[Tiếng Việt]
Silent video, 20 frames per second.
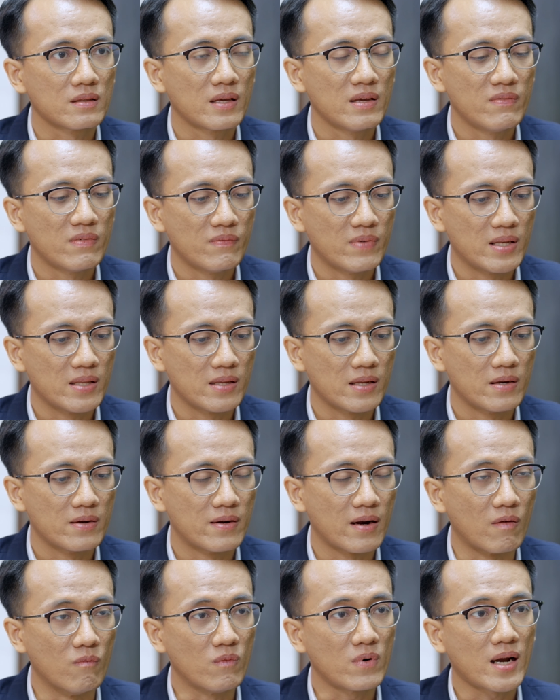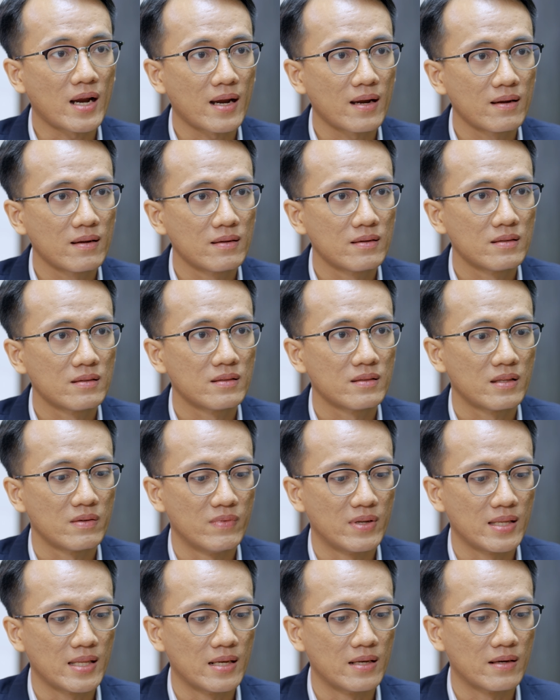khi mà mình rộng ra thì
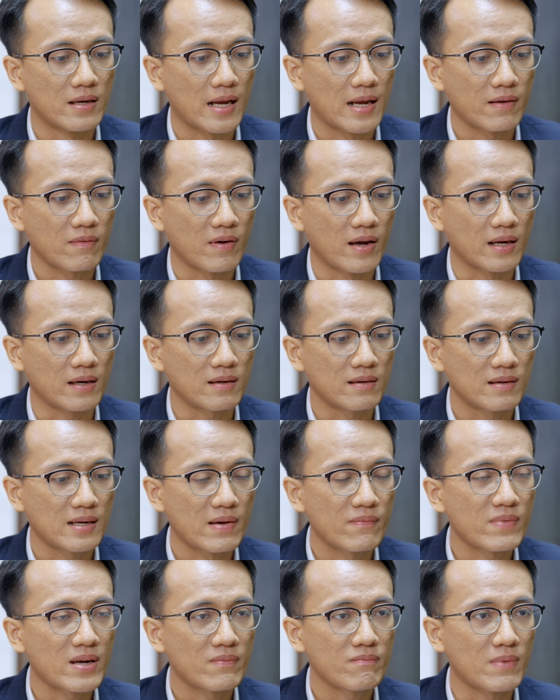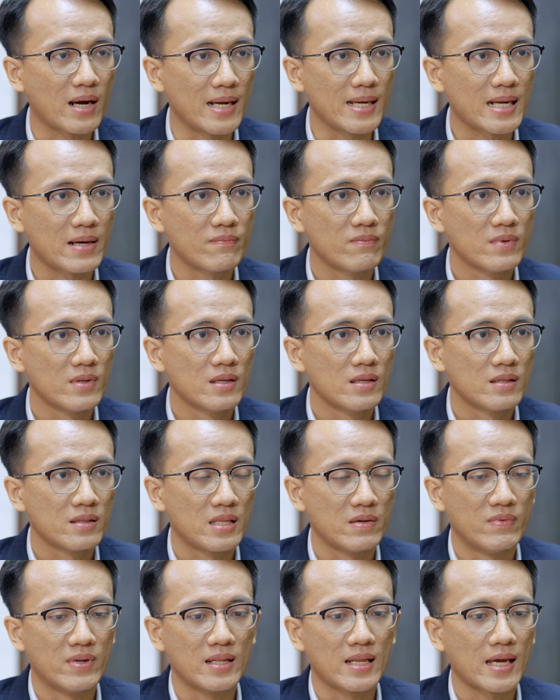mình nhìn ra khoảng 5 năm 7 năm
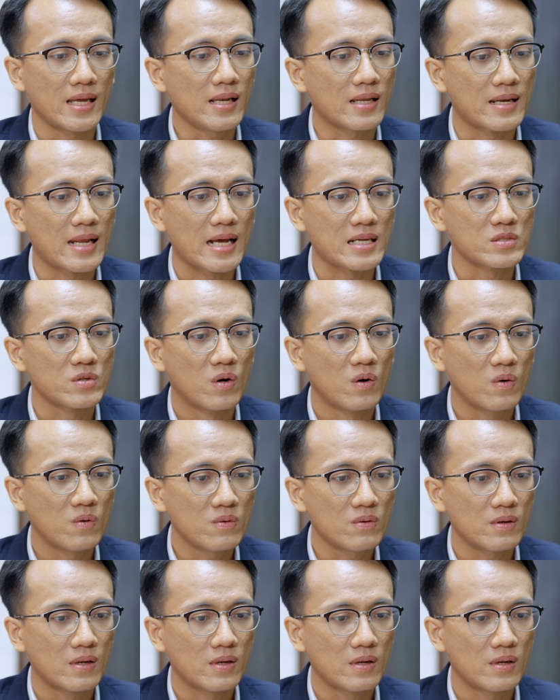thì mình thấy là đa số